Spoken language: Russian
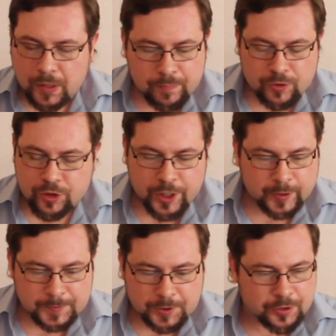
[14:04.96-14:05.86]
опять же, не
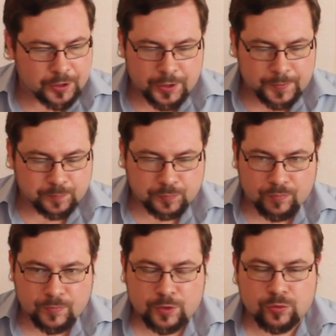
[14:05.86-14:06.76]
критично, не
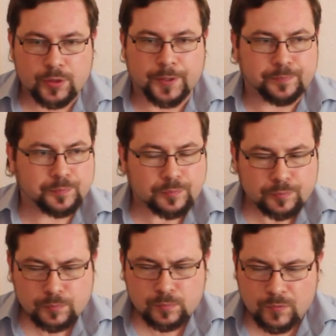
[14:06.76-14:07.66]
настолько,
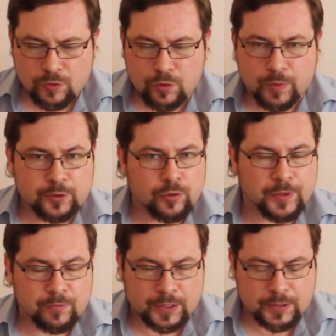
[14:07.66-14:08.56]
чтобы от нее
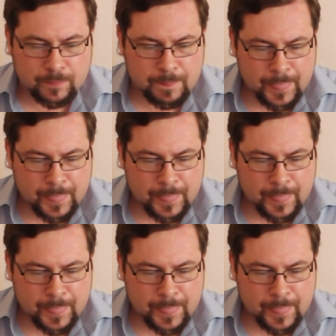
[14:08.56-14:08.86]
плеваться.